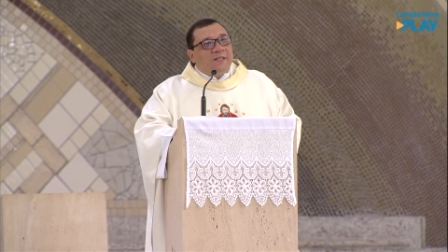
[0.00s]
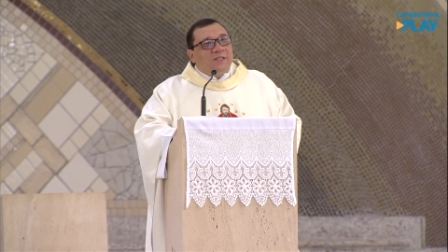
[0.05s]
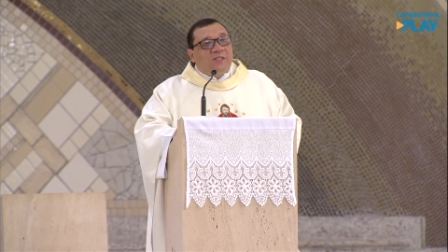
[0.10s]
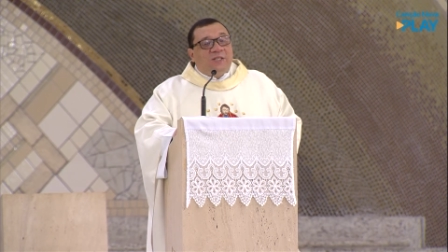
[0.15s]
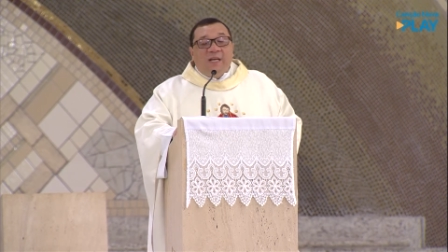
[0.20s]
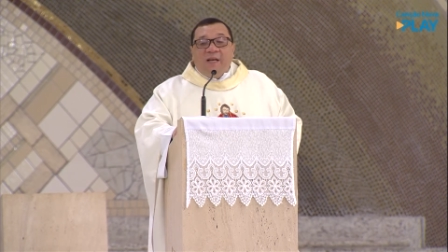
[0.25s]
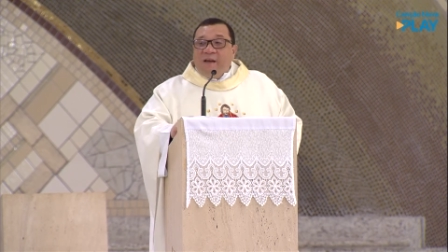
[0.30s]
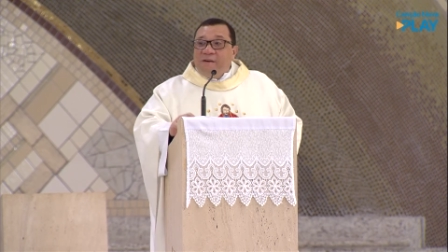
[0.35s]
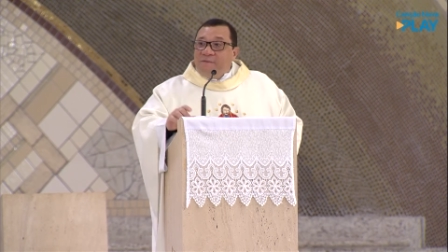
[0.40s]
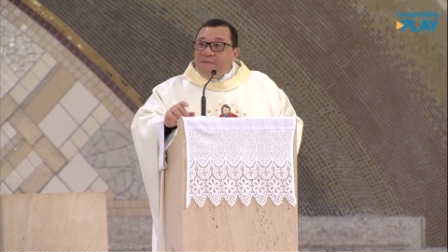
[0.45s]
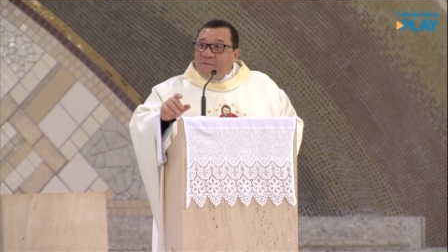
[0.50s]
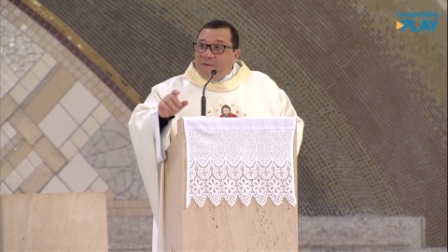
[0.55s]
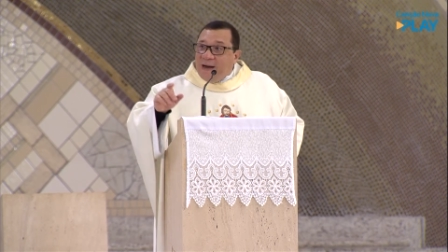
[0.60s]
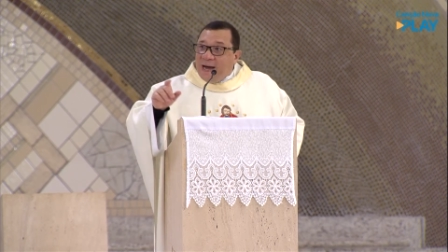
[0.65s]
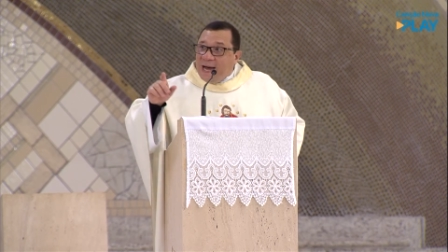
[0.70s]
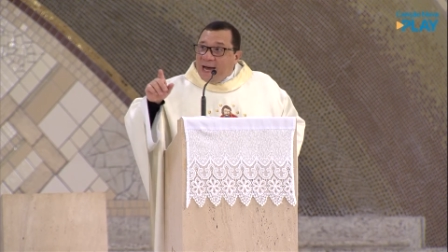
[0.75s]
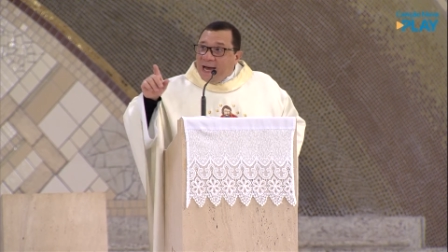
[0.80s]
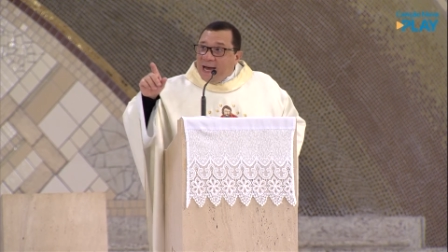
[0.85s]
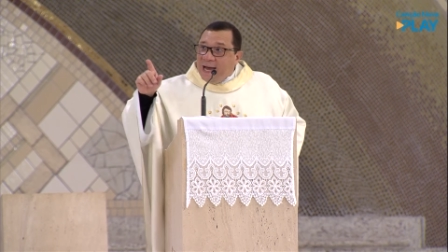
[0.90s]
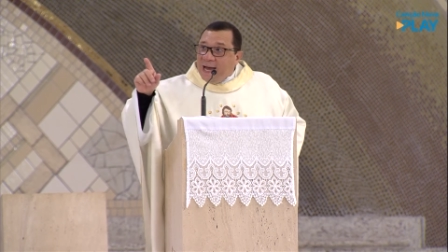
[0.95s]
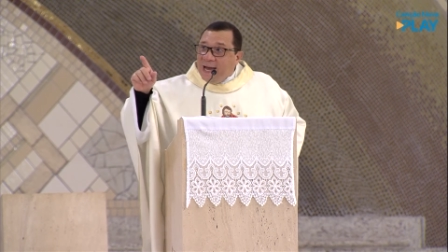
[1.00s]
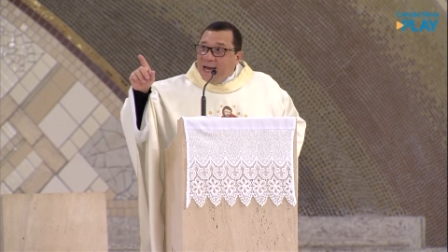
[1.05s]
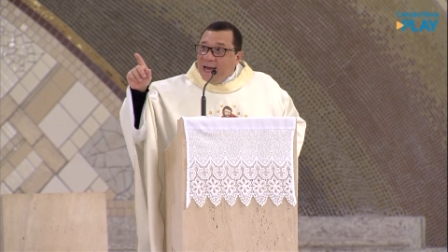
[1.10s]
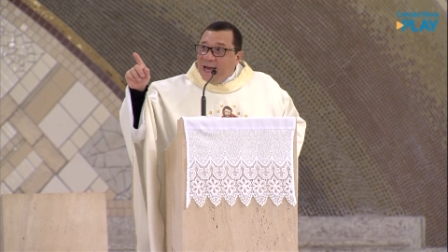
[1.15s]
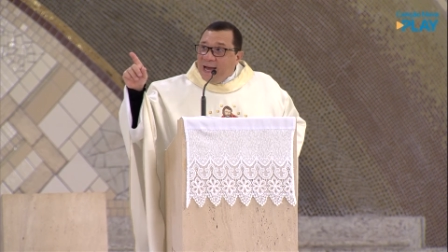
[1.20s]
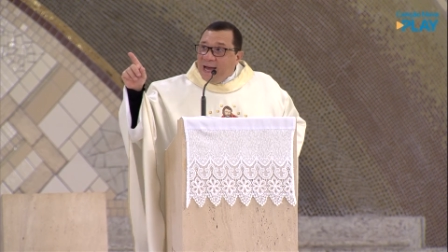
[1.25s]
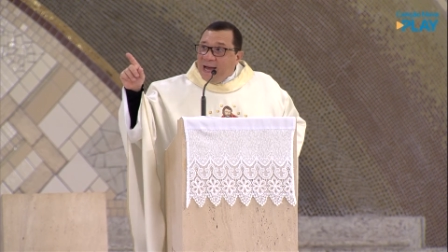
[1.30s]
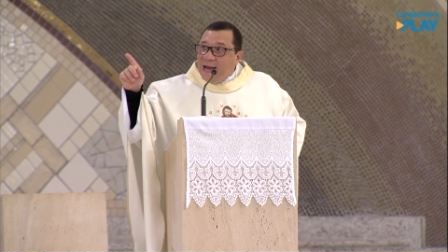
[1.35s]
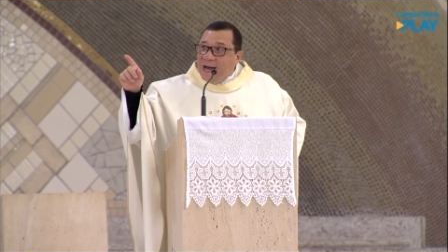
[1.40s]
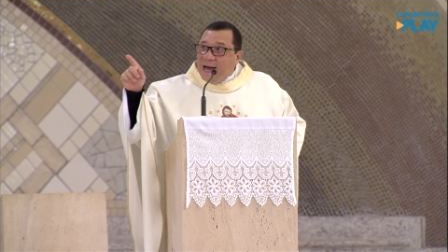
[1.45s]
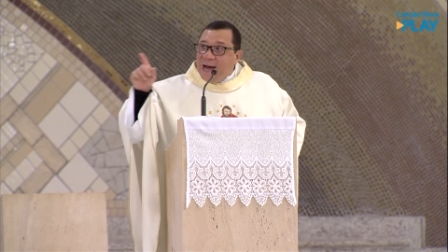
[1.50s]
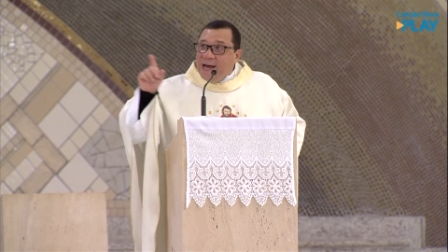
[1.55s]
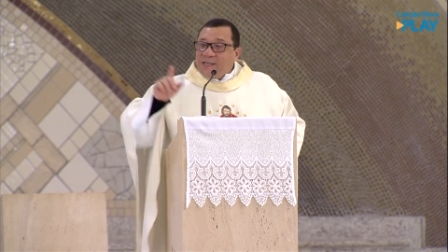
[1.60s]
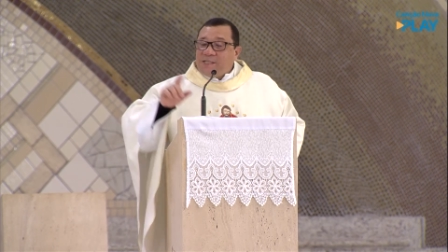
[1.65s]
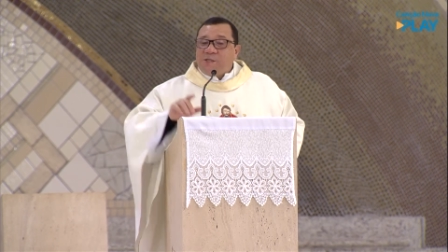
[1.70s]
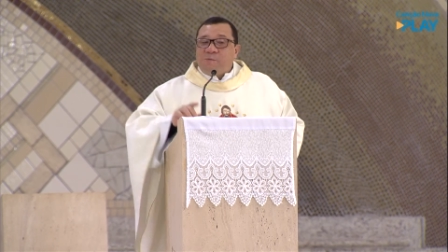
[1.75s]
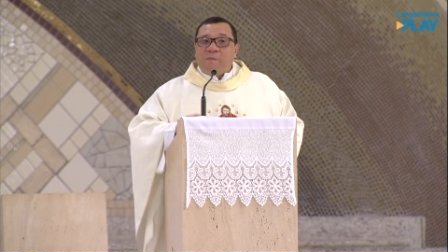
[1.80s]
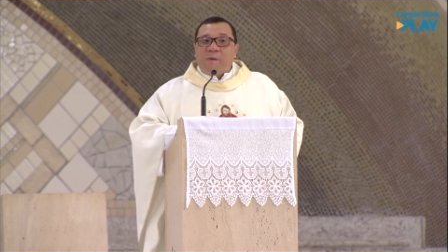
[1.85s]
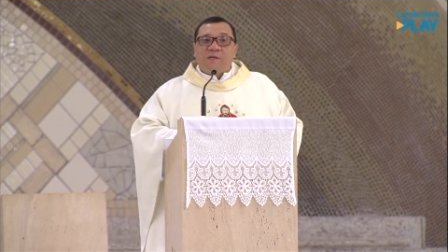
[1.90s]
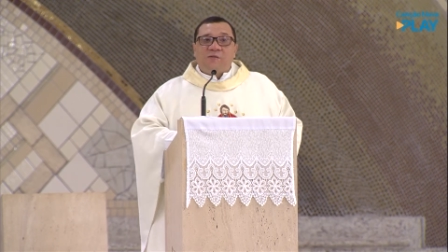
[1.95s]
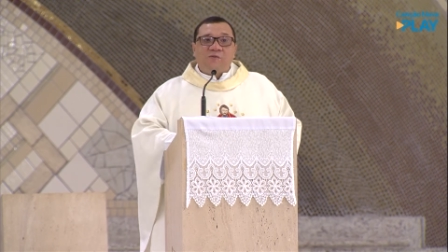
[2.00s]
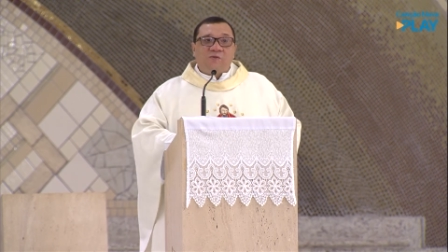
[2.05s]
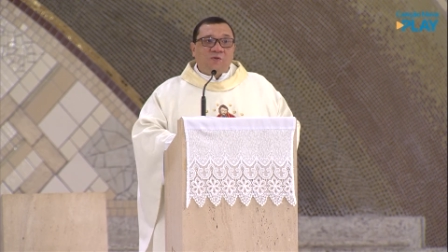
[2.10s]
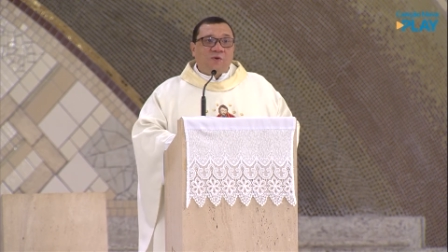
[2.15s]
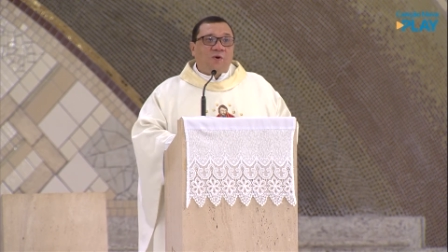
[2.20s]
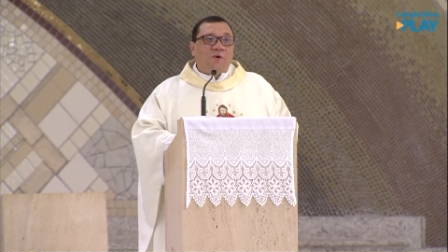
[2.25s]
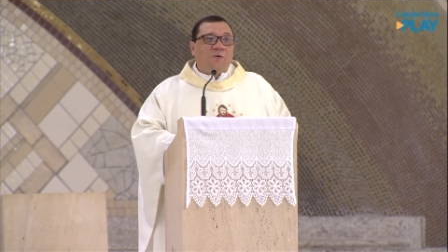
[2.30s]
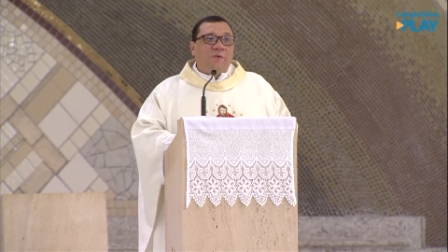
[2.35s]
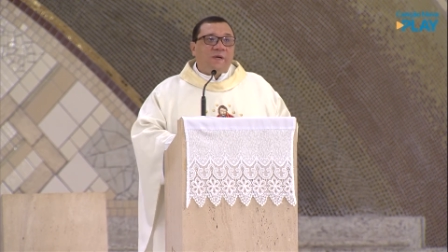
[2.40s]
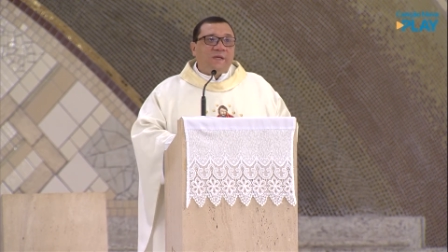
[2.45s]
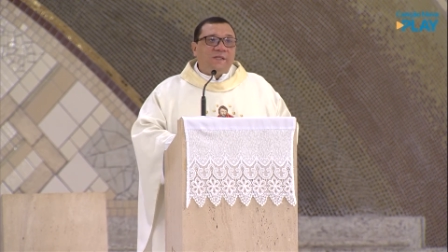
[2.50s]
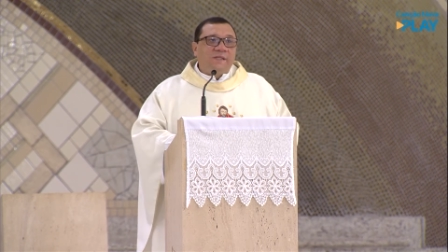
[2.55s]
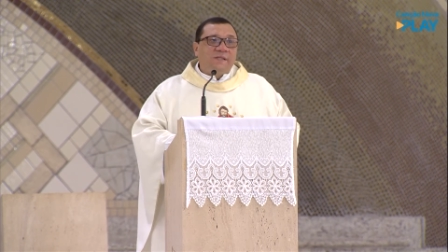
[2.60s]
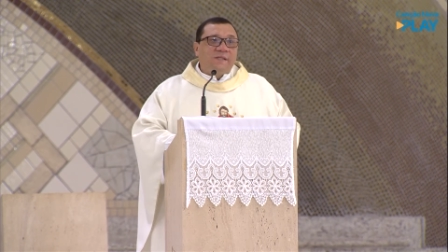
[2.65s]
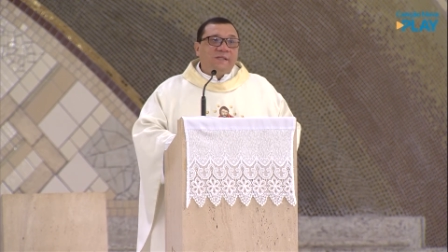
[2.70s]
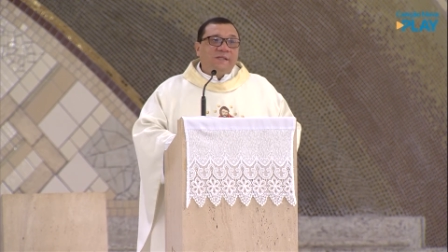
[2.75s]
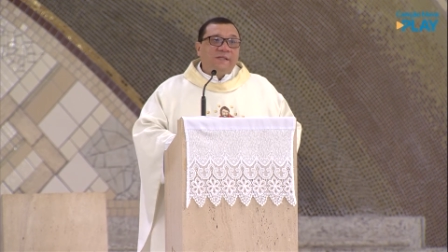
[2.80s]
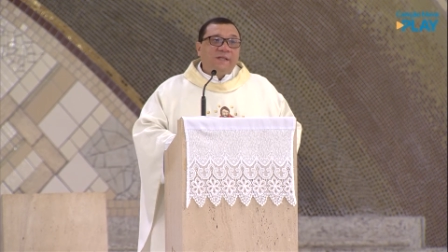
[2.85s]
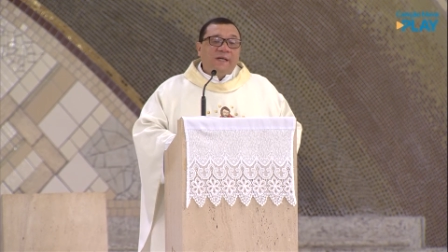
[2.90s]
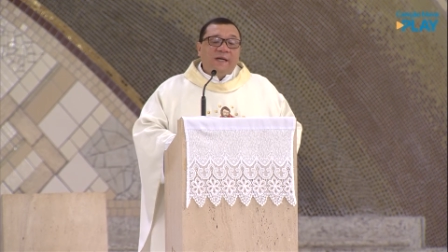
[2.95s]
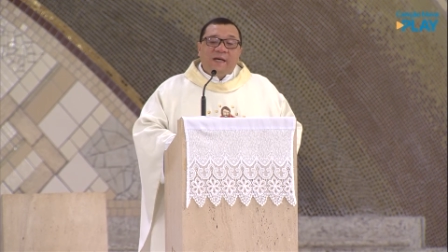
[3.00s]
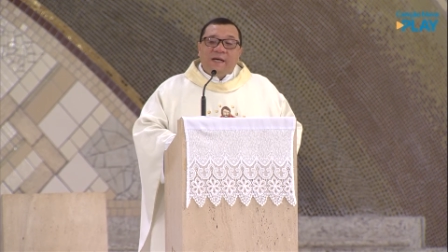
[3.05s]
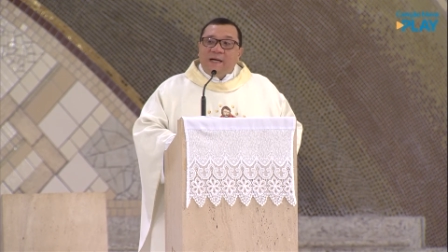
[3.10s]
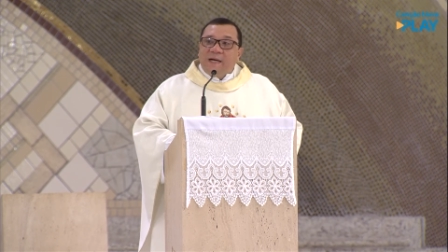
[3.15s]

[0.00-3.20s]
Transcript: de levar às pessoas